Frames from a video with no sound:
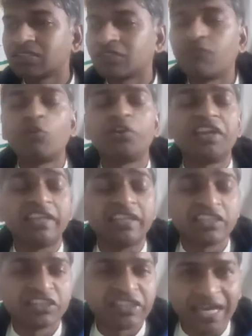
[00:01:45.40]
फोर्टी
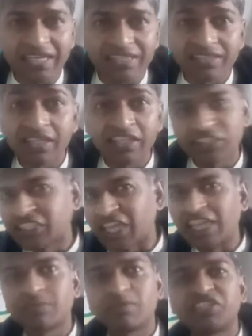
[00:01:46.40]
चालीस
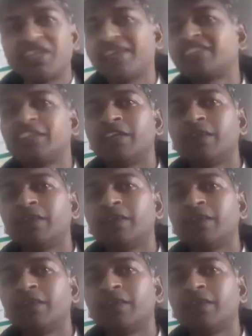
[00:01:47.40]
चालीस बच्चे ऐसे हैं